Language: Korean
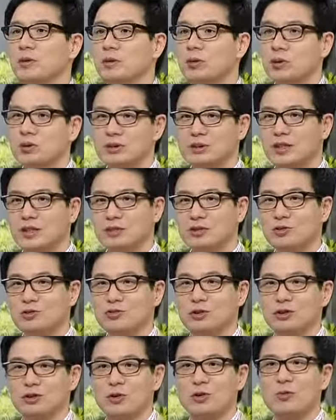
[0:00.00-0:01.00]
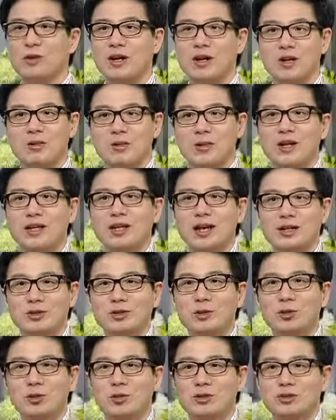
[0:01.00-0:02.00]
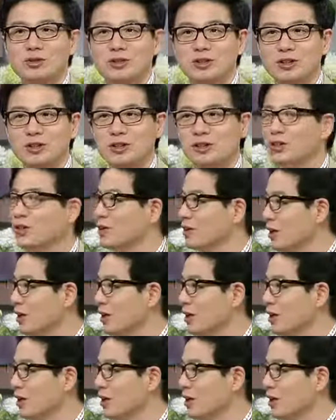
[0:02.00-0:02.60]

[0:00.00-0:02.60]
코치랑 선수랑 정말 관계가 좋거든요. 맞아요.